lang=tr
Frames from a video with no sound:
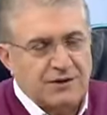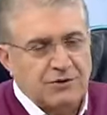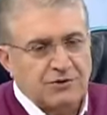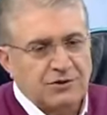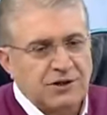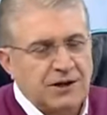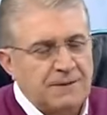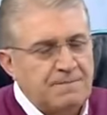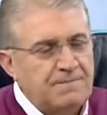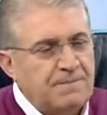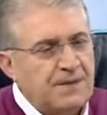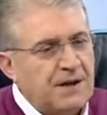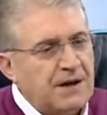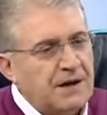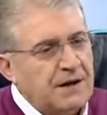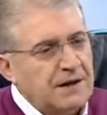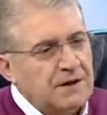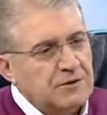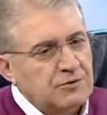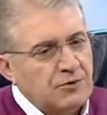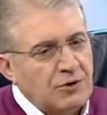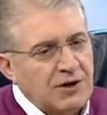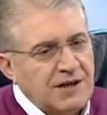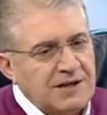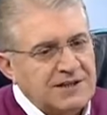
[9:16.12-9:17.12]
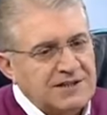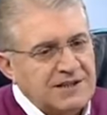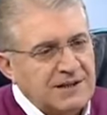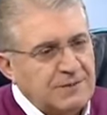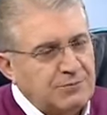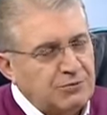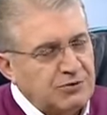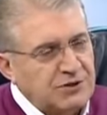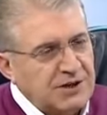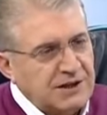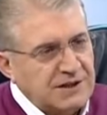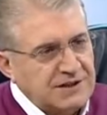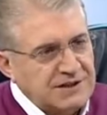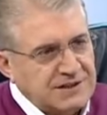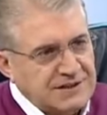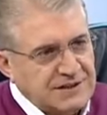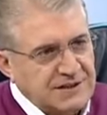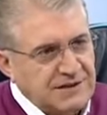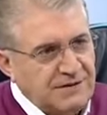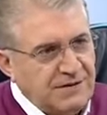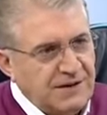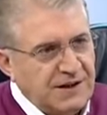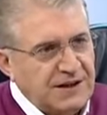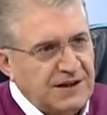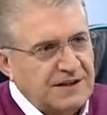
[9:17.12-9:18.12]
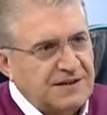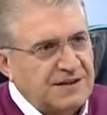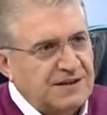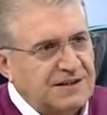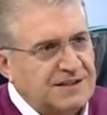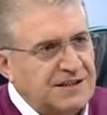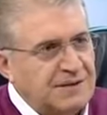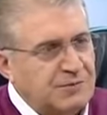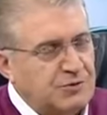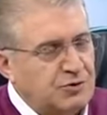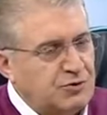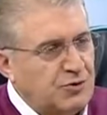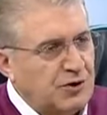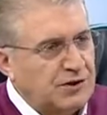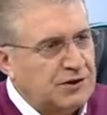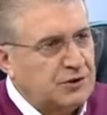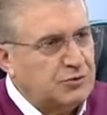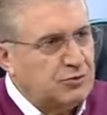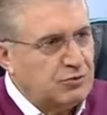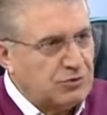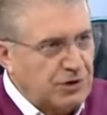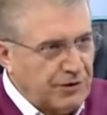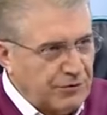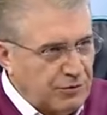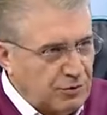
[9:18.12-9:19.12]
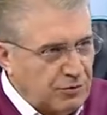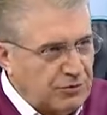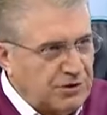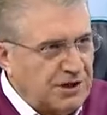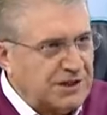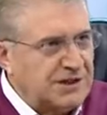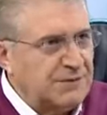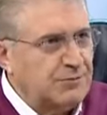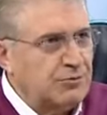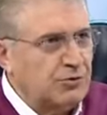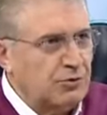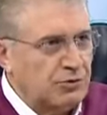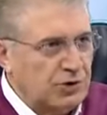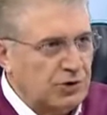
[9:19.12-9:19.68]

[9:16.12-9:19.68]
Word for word: var orada. Dolayısıyla burada sizin ifade ettiğiniz gibi şu anda Türk Hava Yolları da bu